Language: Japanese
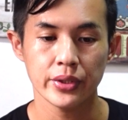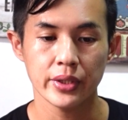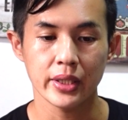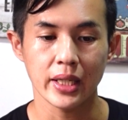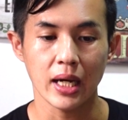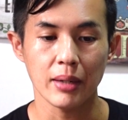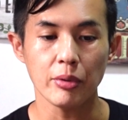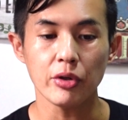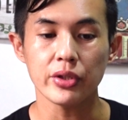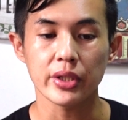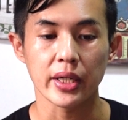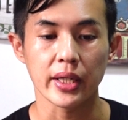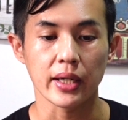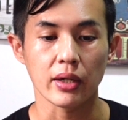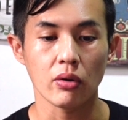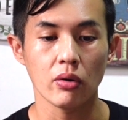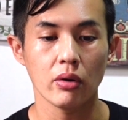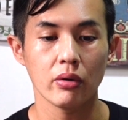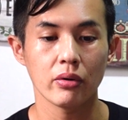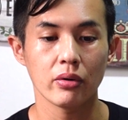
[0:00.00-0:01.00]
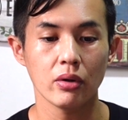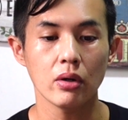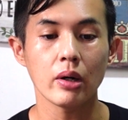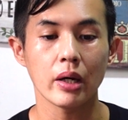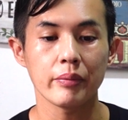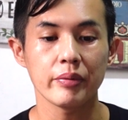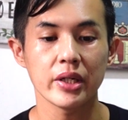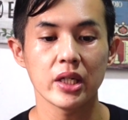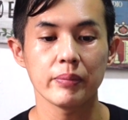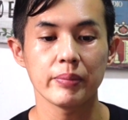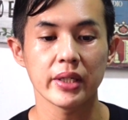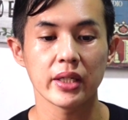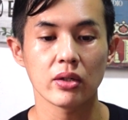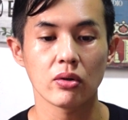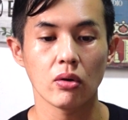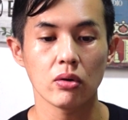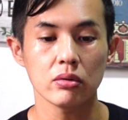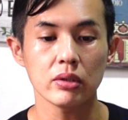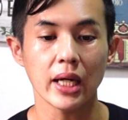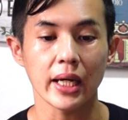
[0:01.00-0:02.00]
だもんでね、今後はフィリピン
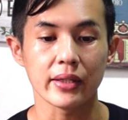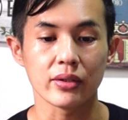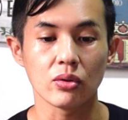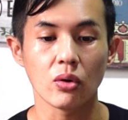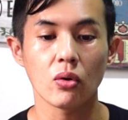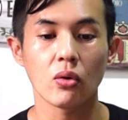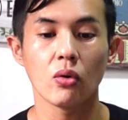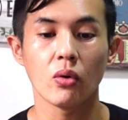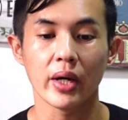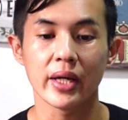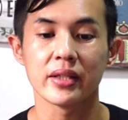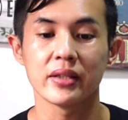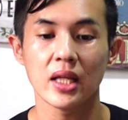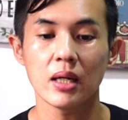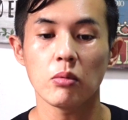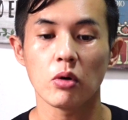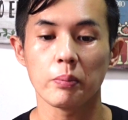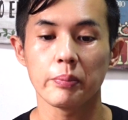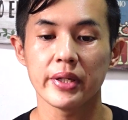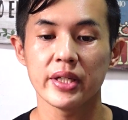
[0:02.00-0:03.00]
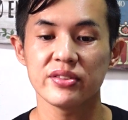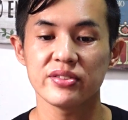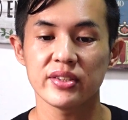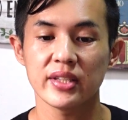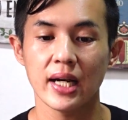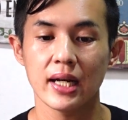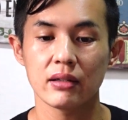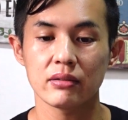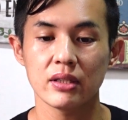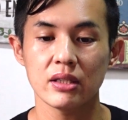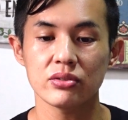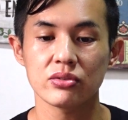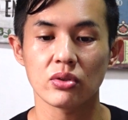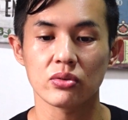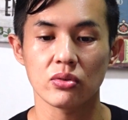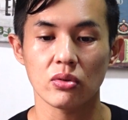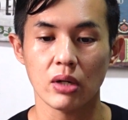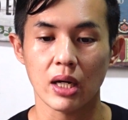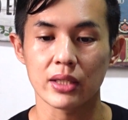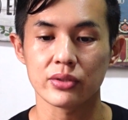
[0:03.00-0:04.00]
国内どこへでも PCR テスト
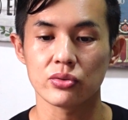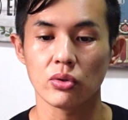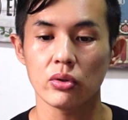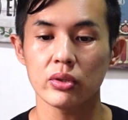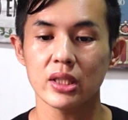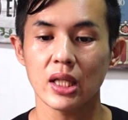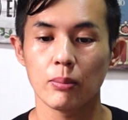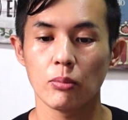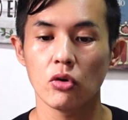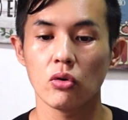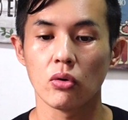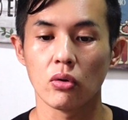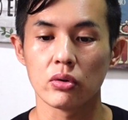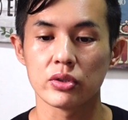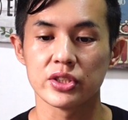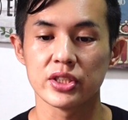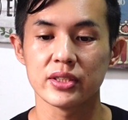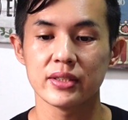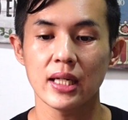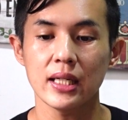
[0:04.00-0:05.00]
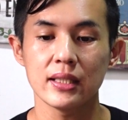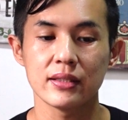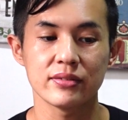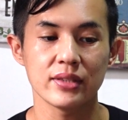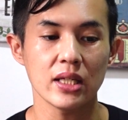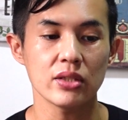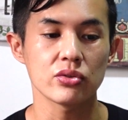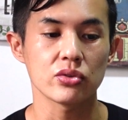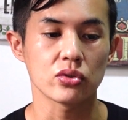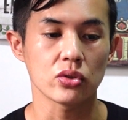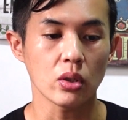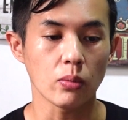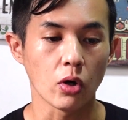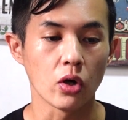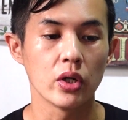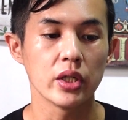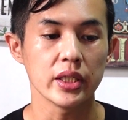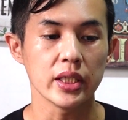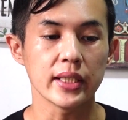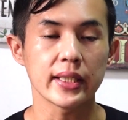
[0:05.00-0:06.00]
とかそういったもんを事前にせずと
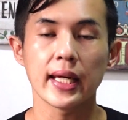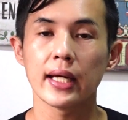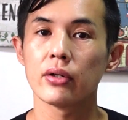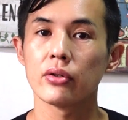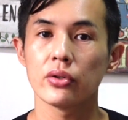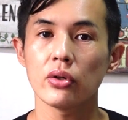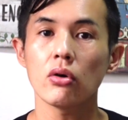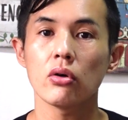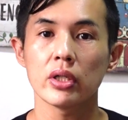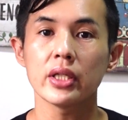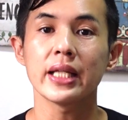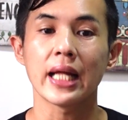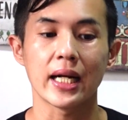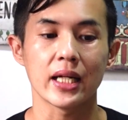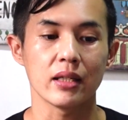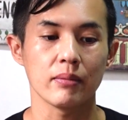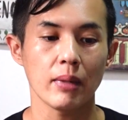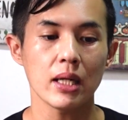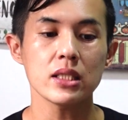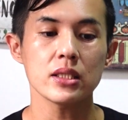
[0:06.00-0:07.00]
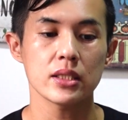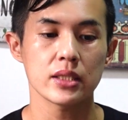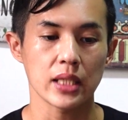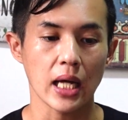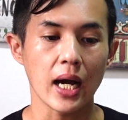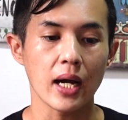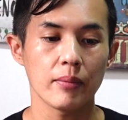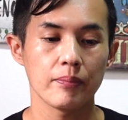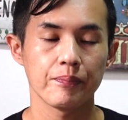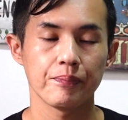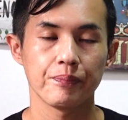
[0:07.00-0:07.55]
も行けるようになりました。